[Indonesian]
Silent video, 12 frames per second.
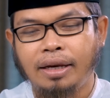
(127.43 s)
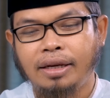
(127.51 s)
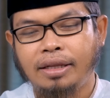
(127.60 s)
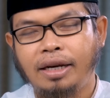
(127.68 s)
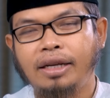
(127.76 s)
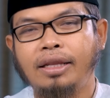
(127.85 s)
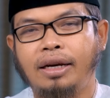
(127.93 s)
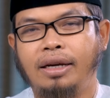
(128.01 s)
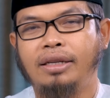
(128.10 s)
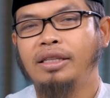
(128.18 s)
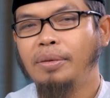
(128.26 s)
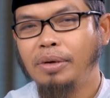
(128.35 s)
Kita
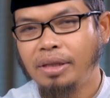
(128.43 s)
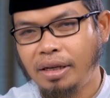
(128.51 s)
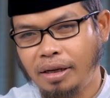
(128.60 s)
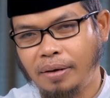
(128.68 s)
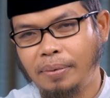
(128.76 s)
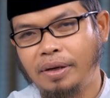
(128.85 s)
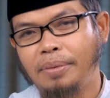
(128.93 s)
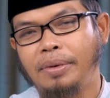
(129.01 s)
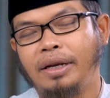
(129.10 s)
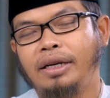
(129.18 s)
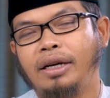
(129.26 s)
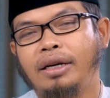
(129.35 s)
katakan, kita bertanya kepada
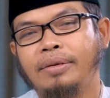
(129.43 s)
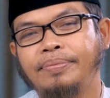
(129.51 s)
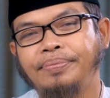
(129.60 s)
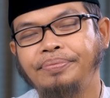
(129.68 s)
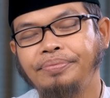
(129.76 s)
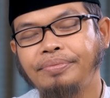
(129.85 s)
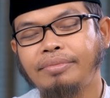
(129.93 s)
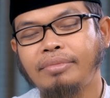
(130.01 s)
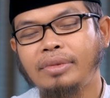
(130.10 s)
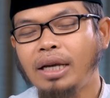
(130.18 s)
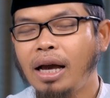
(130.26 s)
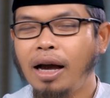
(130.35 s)
mereka,
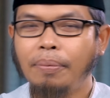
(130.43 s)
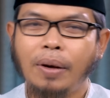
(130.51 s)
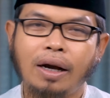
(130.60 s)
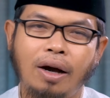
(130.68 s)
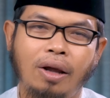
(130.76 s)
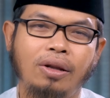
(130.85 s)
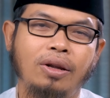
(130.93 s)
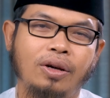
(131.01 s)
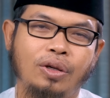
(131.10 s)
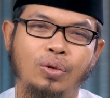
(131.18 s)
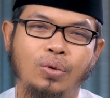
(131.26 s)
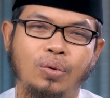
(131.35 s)
apakah Allah
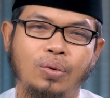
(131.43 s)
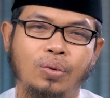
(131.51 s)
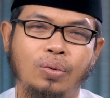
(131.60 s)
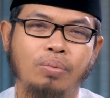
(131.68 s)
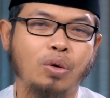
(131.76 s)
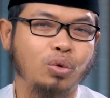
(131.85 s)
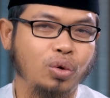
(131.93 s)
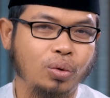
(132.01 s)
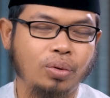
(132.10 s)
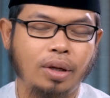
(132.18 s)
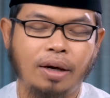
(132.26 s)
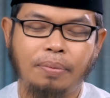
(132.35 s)
itu mewujud,
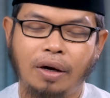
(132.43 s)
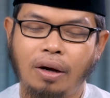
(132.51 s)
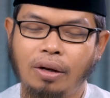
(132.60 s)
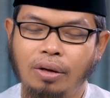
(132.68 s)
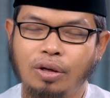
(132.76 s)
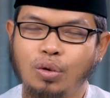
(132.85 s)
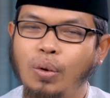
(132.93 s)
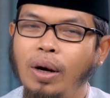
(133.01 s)
apakah Allah itu